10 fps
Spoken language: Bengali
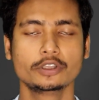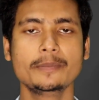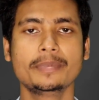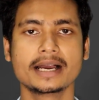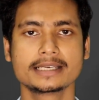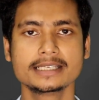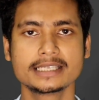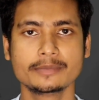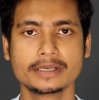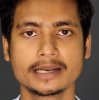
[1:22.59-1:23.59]
তো এই পাঁচটি
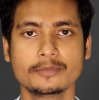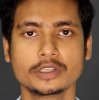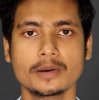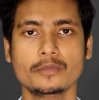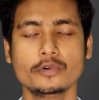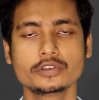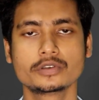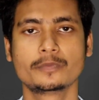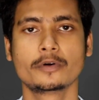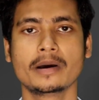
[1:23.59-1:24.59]
সাবজেক্টের মধ্যে
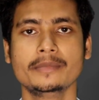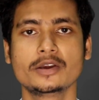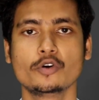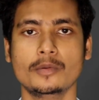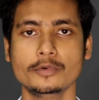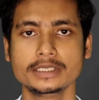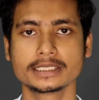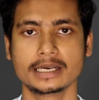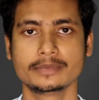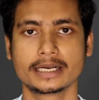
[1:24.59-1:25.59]
মোস্ট প্রবাবলি কমন
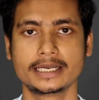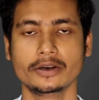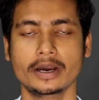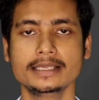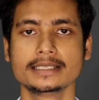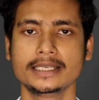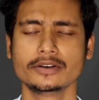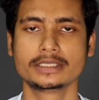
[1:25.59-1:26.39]
যে সাবজেক্টটি হয় সেটি